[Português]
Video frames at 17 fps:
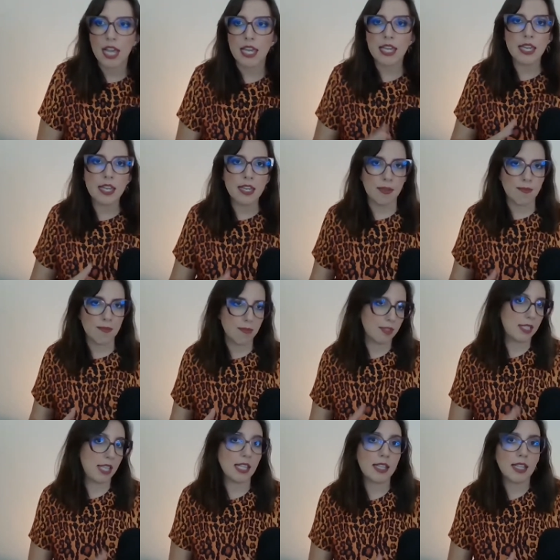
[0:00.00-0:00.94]
e
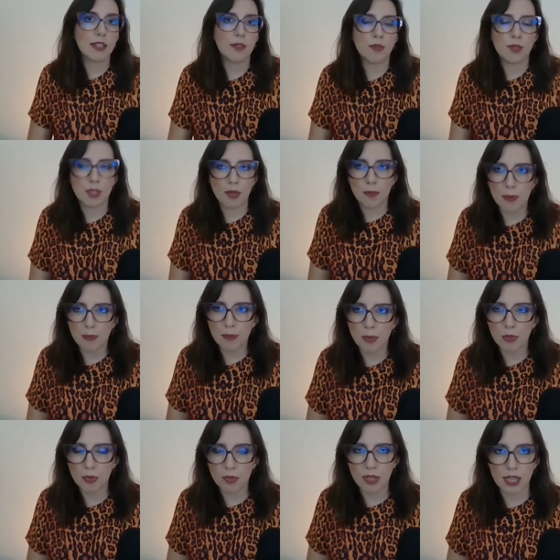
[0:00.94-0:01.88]
sem tradução para
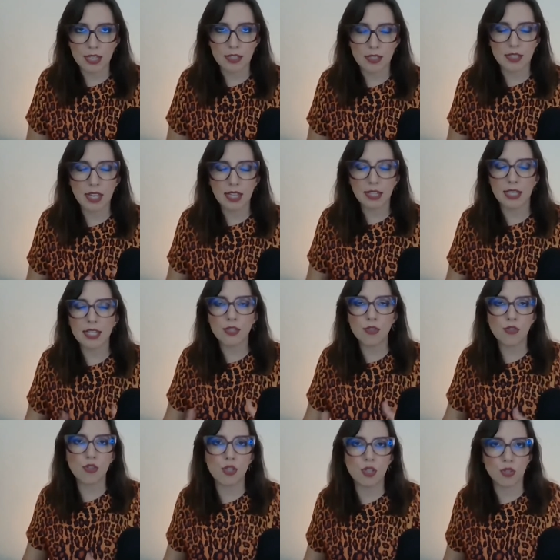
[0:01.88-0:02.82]
português. E
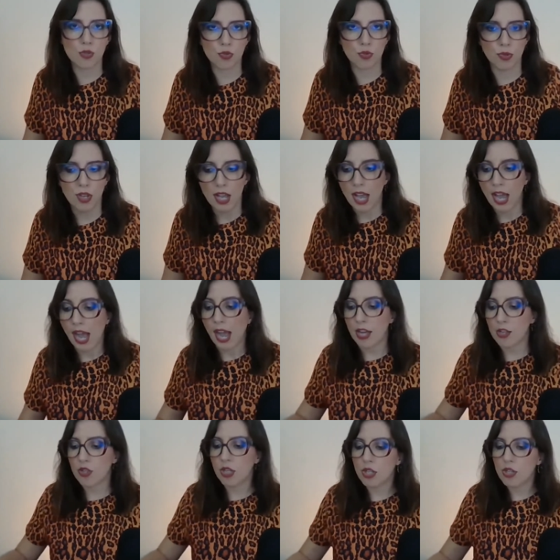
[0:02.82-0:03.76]
além disso,
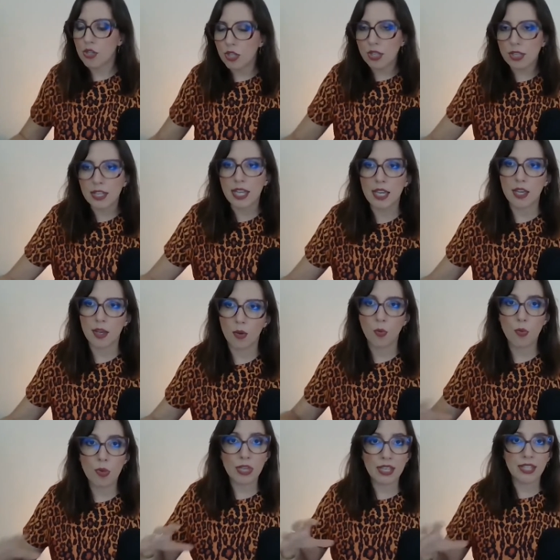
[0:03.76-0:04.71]
a gente ter
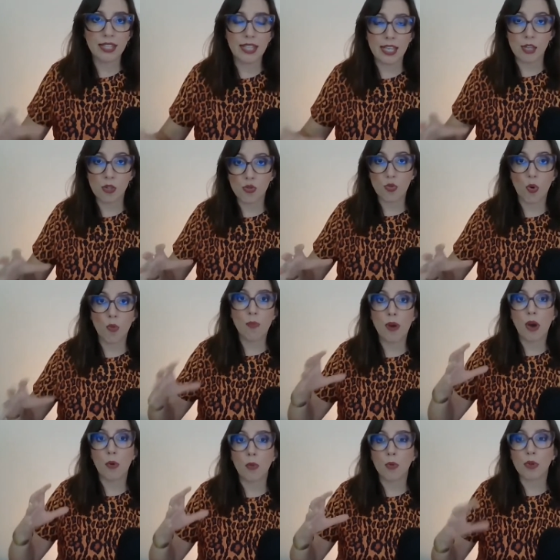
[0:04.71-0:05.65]
o inglês como
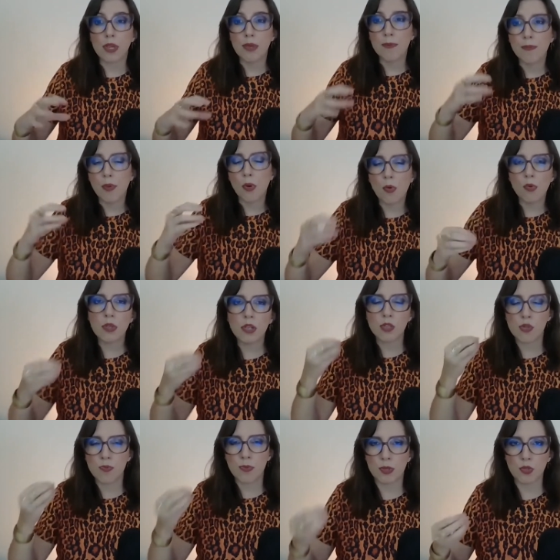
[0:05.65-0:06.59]
algo que
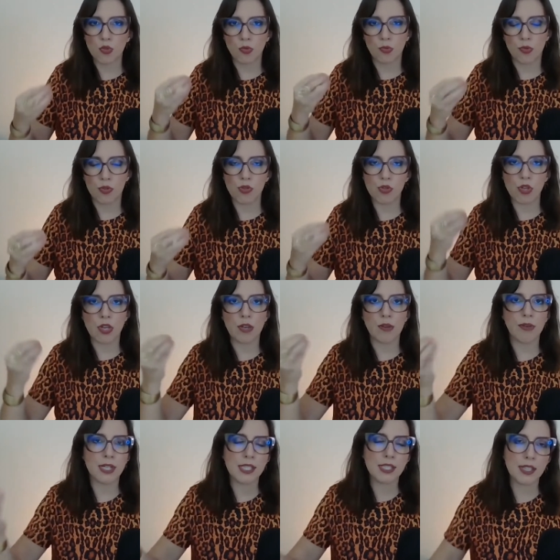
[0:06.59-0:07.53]
poucas pessoas
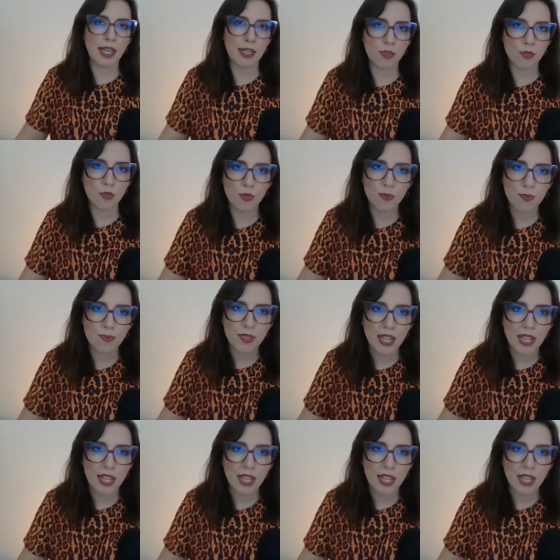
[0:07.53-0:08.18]
tinham acesso,